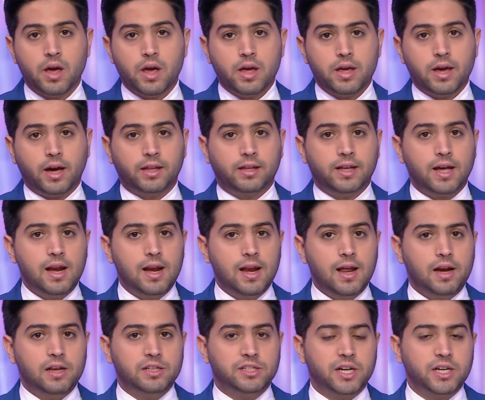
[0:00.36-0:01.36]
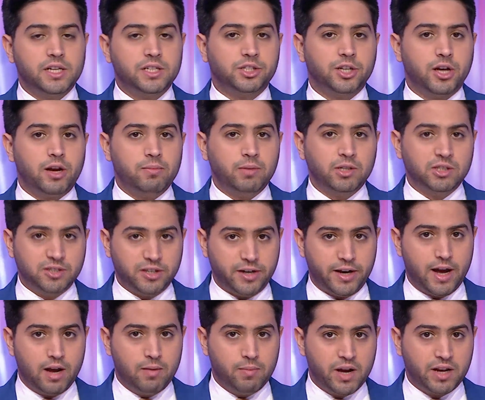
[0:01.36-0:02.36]
يحتل الجيش
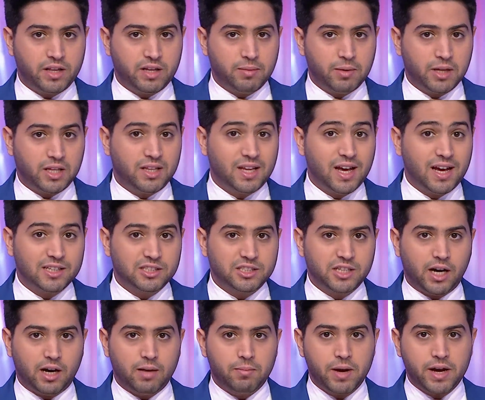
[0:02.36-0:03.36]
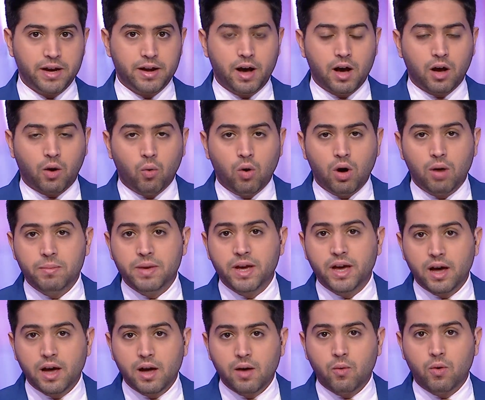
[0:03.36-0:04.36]
المصري المرتبة التاسعة بين أقوى
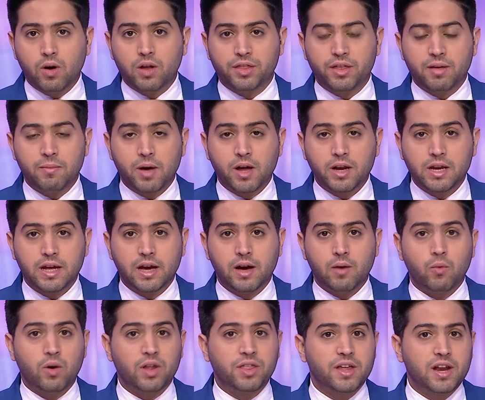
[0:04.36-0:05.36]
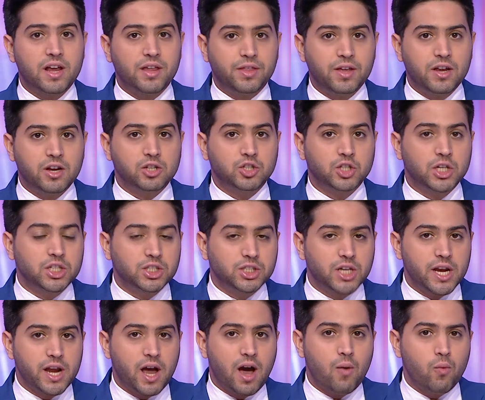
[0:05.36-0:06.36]
138
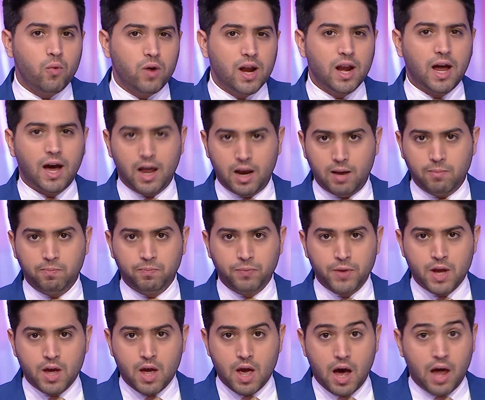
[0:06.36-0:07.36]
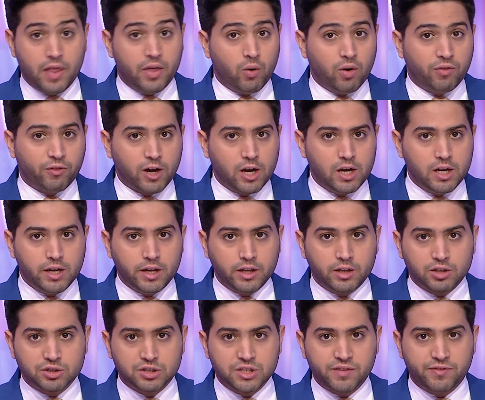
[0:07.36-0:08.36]
جيشا حول العالم هذا وفقا
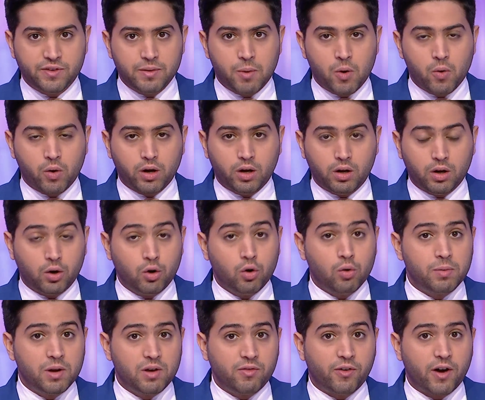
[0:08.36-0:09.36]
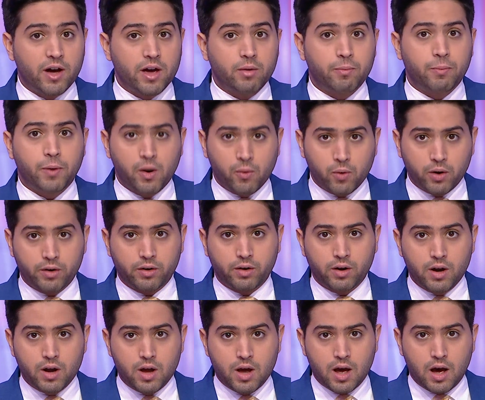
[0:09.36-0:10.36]
لتصنيف موقع جلوبال فاير باور
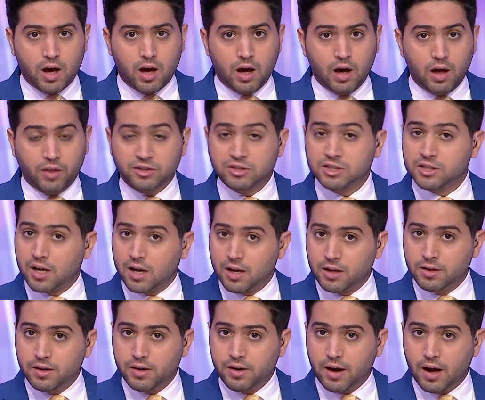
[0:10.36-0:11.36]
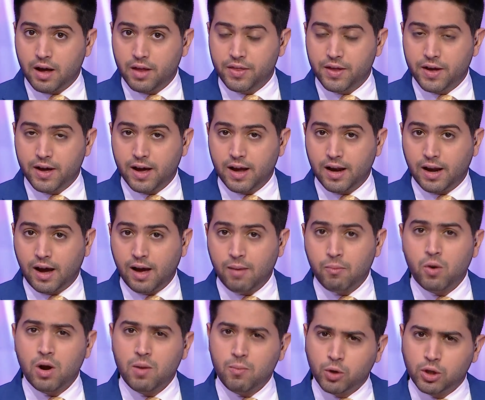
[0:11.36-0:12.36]
الصادر هذا
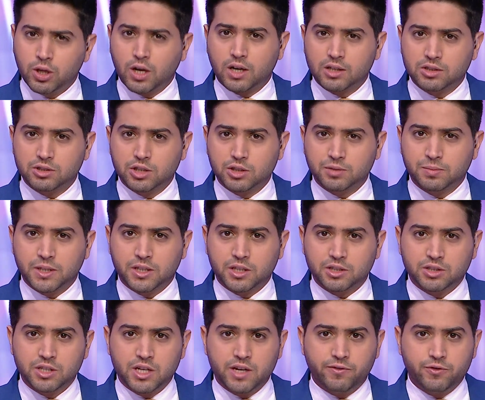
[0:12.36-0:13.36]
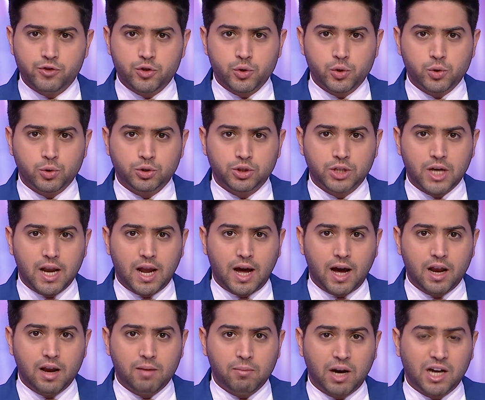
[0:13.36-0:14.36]
العام والمتخصص بتصنيف جيوش
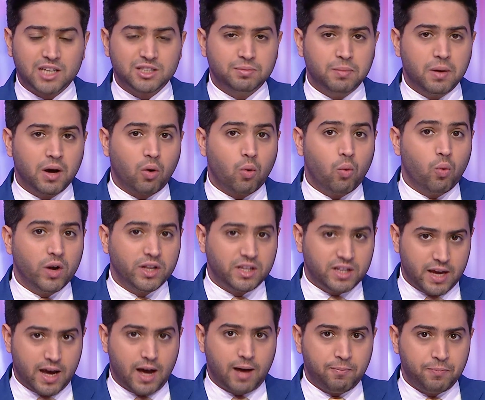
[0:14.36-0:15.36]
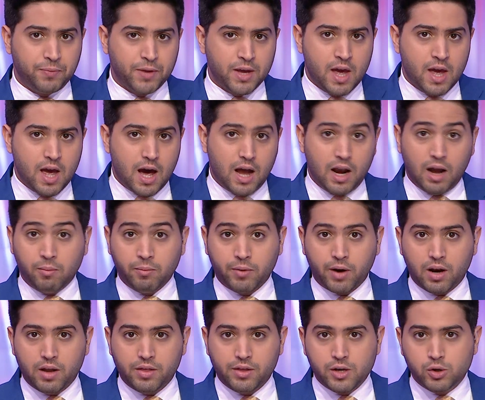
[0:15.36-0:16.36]
العالم حسب قوتها
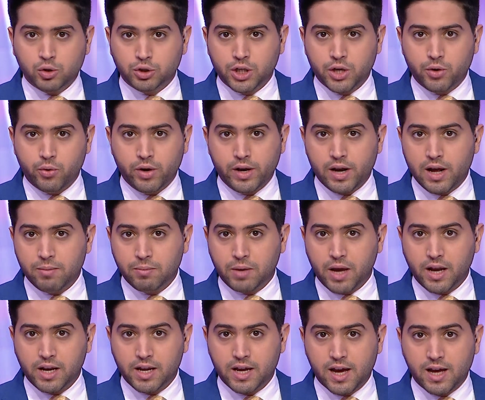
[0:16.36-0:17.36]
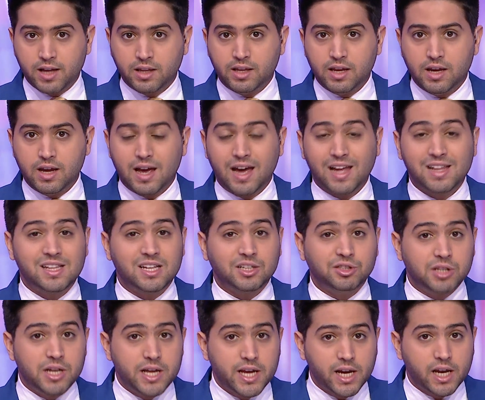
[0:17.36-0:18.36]
الأمر الذي يشير إلى إمكانيات
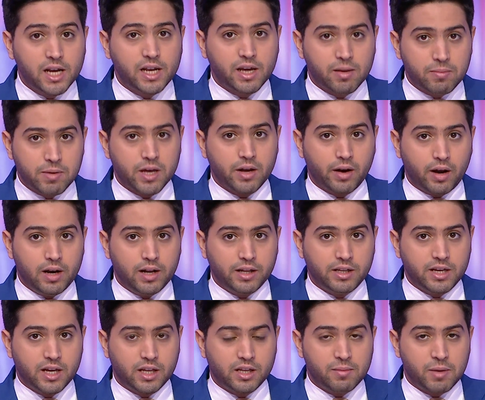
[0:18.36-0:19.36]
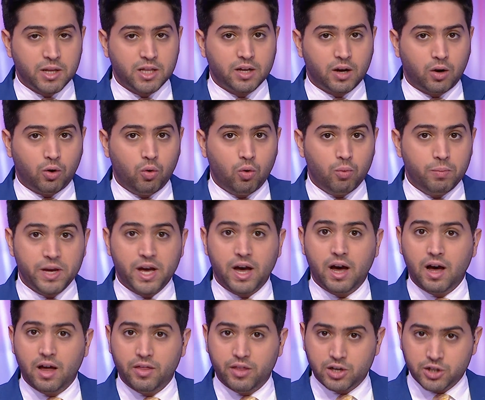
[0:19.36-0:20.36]
التسليح الكبيرة التي يتمتع
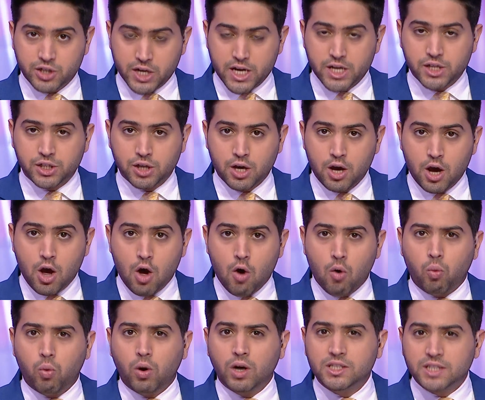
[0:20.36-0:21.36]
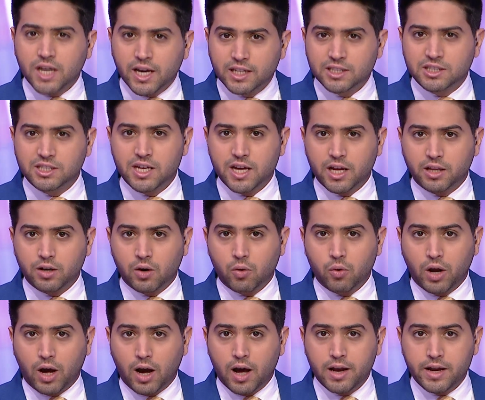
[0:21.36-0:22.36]
بها هذا الجيش وجاهزيته
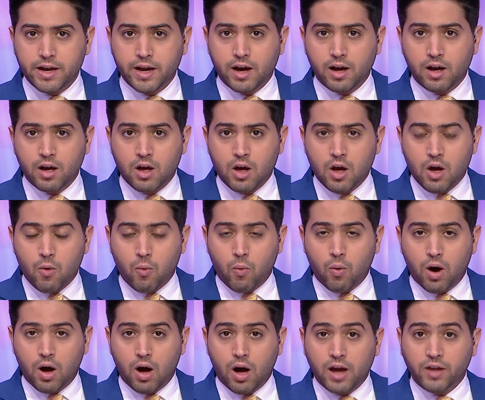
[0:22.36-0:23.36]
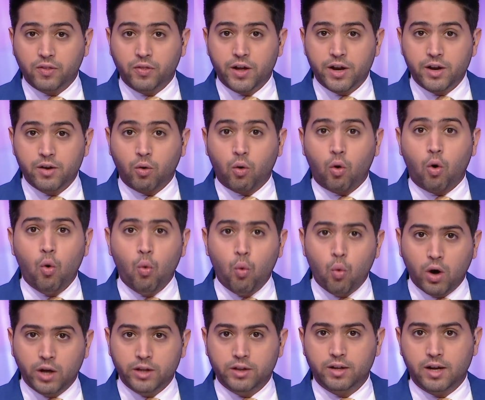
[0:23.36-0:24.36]
العالية وأيضا
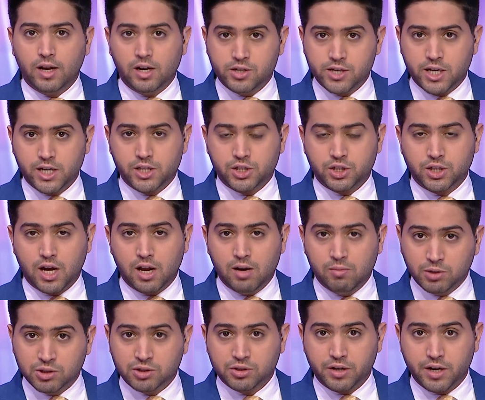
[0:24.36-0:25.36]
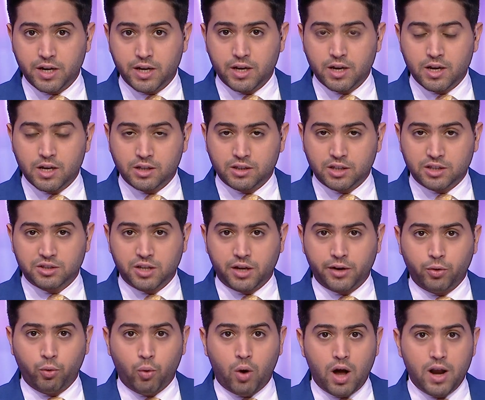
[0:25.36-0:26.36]
قوة الجيش المصري
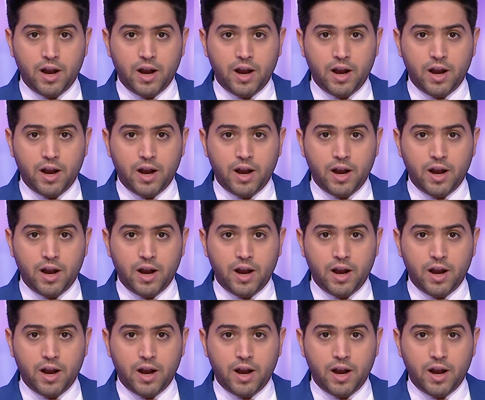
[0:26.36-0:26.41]
تستعرضها